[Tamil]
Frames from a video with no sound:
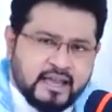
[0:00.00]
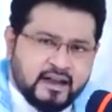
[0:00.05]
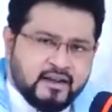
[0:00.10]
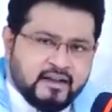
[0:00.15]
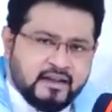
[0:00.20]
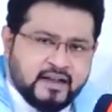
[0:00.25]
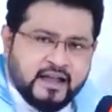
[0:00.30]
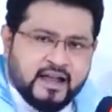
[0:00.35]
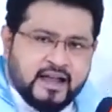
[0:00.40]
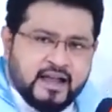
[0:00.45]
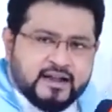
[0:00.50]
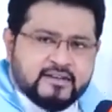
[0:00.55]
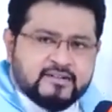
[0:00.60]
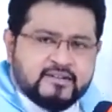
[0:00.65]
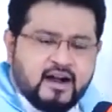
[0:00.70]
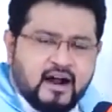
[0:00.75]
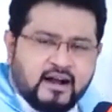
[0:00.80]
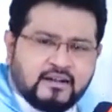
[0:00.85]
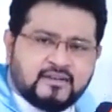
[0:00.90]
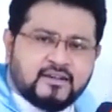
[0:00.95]
எங்க
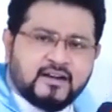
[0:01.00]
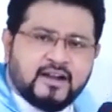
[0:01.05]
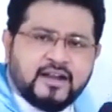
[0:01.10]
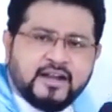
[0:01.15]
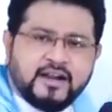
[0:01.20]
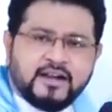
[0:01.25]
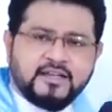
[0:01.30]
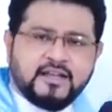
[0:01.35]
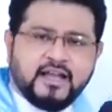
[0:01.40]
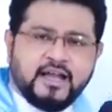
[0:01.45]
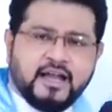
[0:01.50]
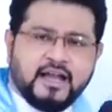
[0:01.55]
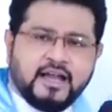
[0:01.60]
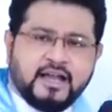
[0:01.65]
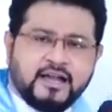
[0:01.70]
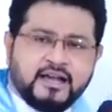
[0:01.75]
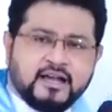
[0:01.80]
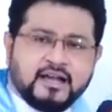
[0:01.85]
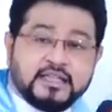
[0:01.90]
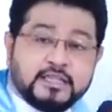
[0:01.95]
நாட்டில் இருந்த
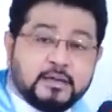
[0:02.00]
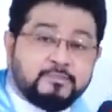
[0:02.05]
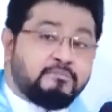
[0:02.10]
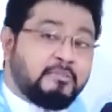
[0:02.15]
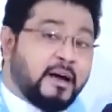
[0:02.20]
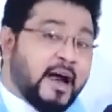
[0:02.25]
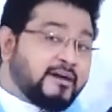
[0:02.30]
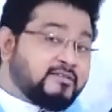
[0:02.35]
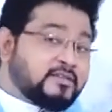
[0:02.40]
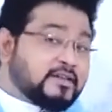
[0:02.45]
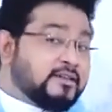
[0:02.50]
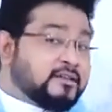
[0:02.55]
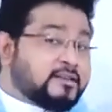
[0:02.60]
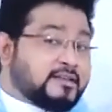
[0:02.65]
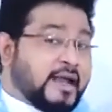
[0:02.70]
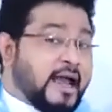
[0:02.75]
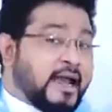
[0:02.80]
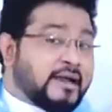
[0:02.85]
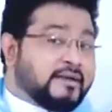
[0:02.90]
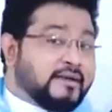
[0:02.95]
அந்த பேட்டில்
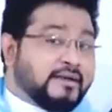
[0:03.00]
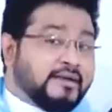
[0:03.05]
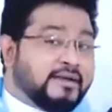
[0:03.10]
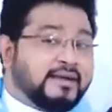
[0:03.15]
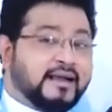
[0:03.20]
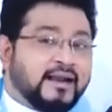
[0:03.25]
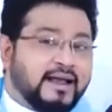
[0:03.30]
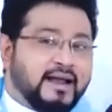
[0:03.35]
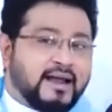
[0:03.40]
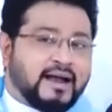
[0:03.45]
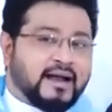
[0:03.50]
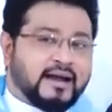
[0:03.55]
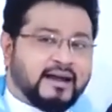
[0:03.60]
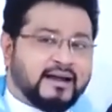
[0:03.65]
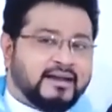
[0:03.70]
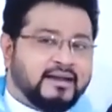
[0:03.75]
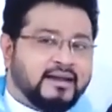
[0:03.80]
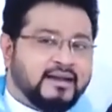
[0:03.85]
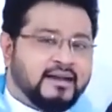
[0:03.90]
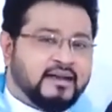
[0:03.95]
டேங்க் இருக்கு இல்லையா
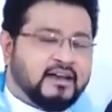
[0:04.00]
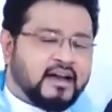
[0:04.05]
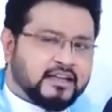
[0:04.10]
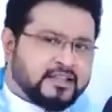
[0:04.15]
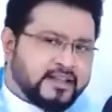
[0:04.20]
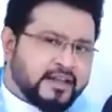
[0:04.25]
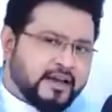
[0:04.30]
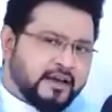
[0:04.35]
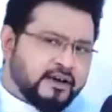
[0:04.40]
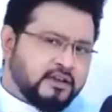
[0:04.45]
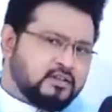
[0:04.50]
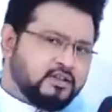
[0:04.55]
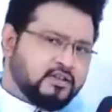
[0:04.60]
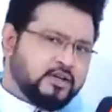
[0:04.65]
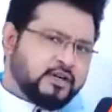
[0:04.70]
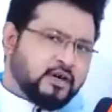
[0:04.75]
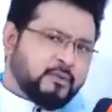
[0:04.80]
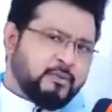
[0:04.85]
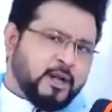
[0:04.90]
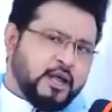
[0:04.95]
அதை
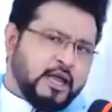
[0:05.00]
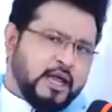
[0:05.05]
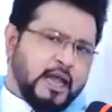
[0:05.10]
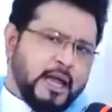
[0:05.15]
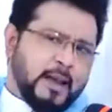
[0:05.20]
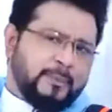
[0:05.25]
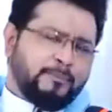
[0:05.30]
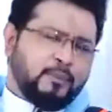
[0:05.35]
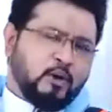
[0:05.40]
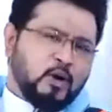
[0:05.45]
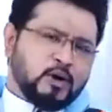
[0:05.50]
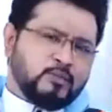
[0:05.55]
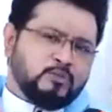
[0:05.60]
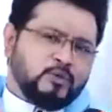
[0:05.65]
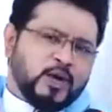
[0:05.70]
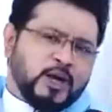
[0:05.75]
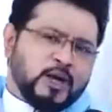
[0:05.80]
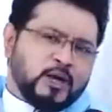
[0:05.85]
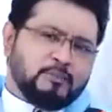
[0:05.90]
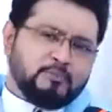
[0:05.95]
எடுத்துக்கிட்டு அப்படியே போர்
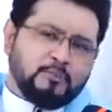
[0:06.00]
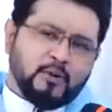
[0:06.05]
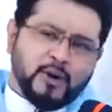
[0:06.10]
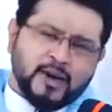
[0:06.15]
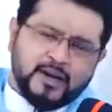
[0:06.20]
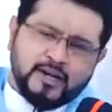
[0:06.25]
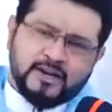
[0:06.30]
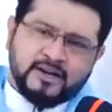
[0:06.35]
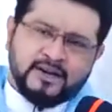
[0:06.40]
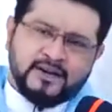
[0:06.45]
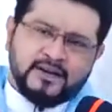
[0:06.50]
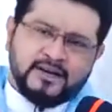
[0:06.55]
முனைக்கு போனேன்